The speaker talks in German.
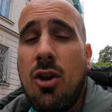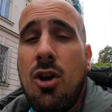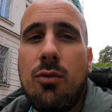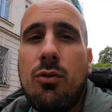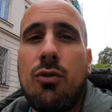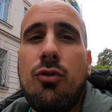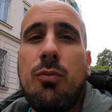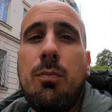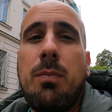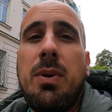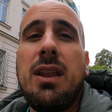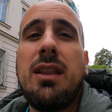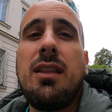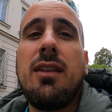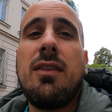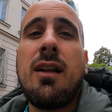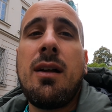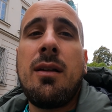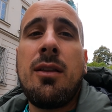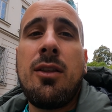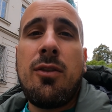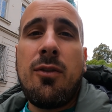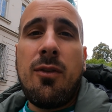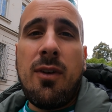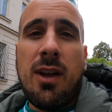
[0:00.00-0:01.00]
Und später nach
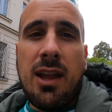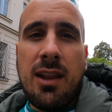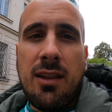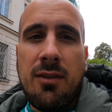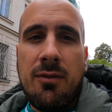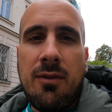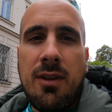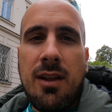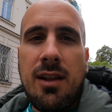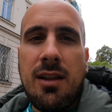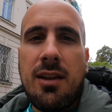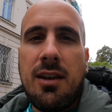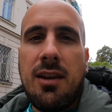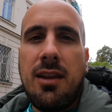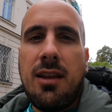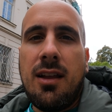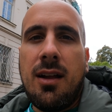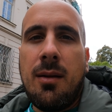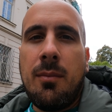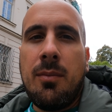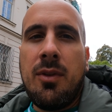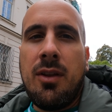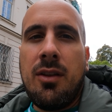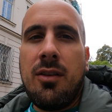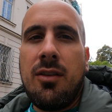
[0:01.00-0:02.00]
dem Zweiten Weltkrieg
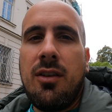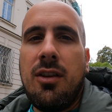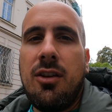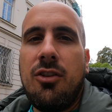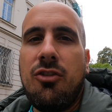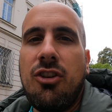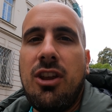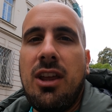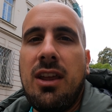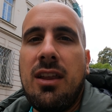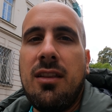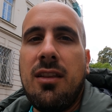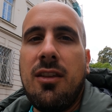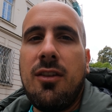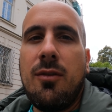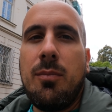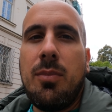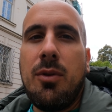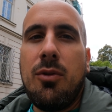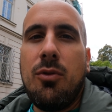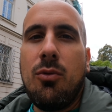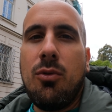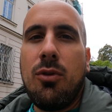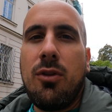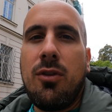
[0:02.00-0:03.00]
haben dann die Tschechen es
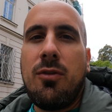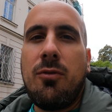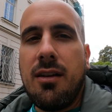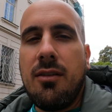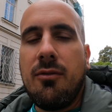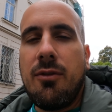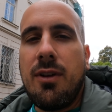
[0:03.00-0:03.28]
benutzt,